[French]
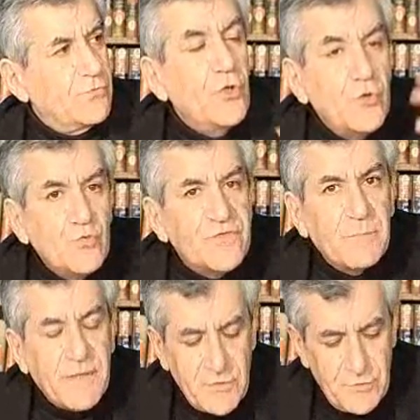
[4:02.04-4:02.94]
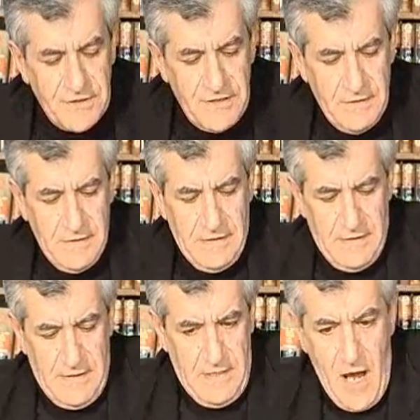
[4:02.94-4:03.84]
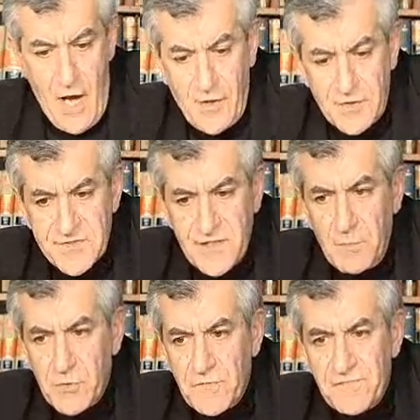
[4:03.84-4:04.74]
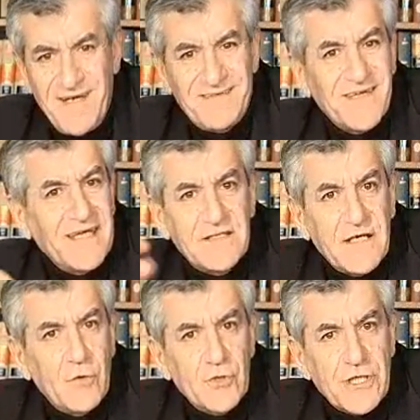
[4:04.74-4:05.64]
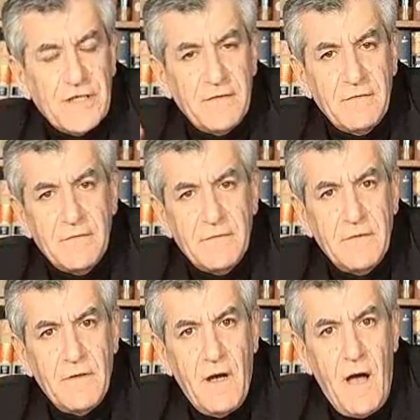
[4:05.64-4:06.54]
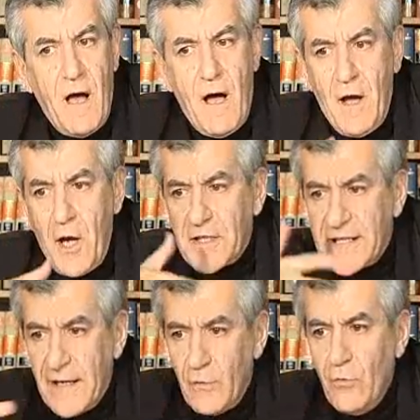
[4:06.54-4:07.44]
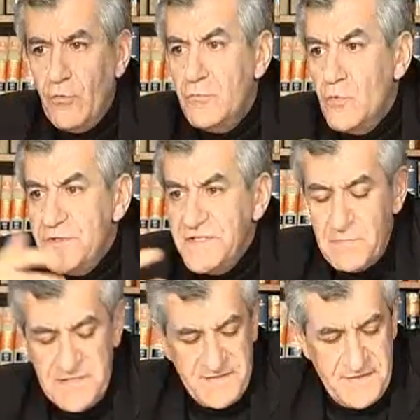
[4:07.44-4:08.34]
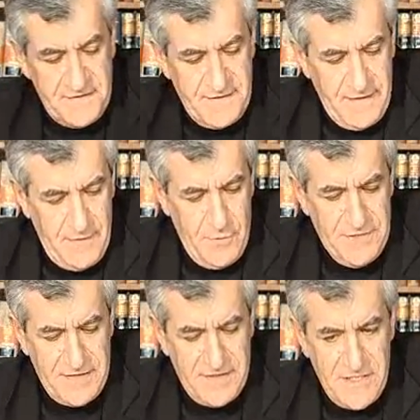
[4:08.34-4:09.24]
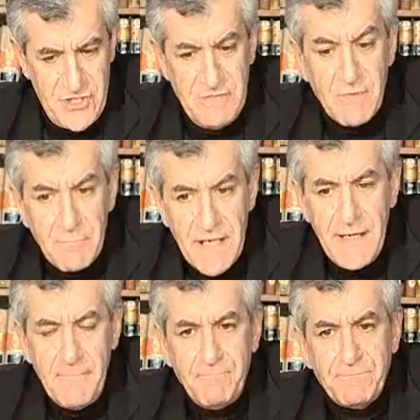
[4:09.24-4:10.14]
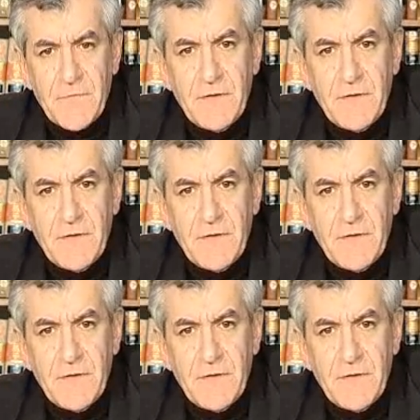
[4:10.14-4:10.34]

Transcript: ne nous est pas donné un ensemble de faits hétérogènes, un, chaos, une multiplicité inintelligible, mais